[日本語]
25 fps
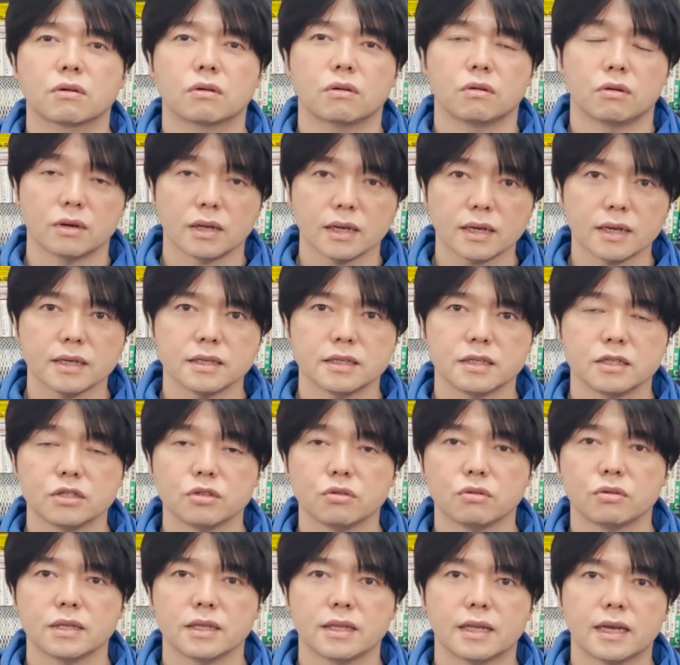これが非
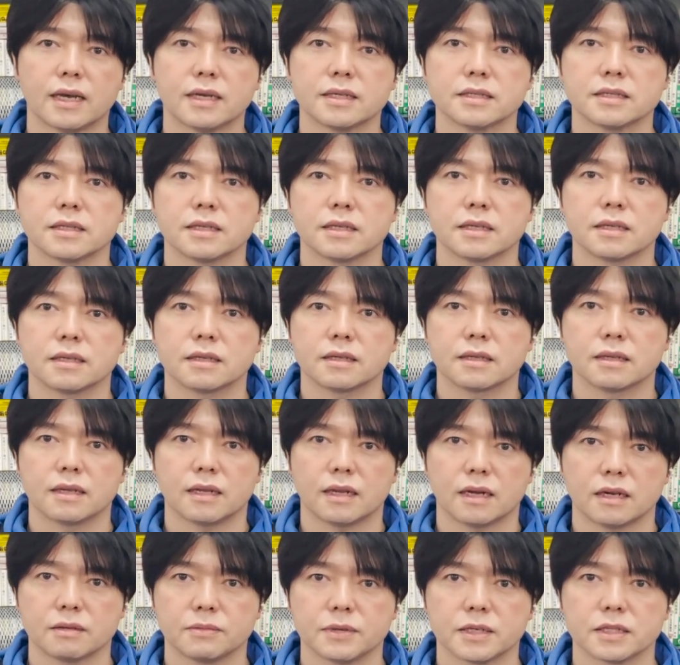常に大事に
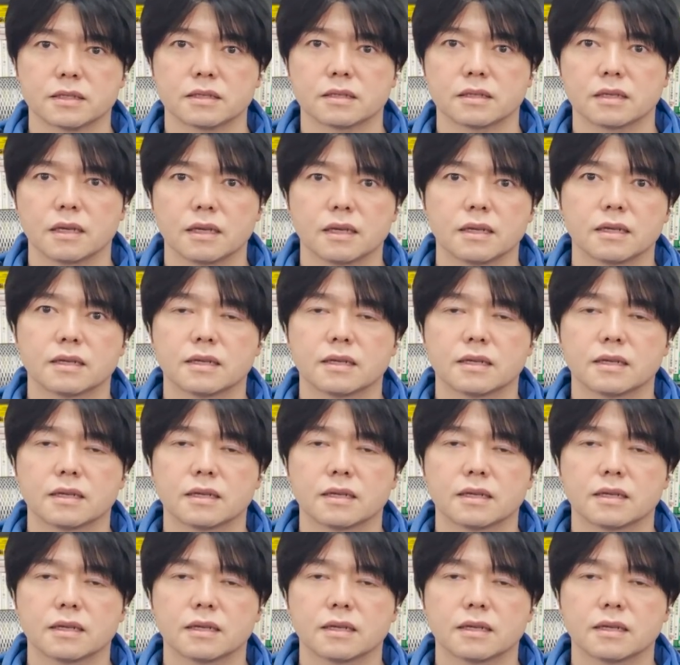なります。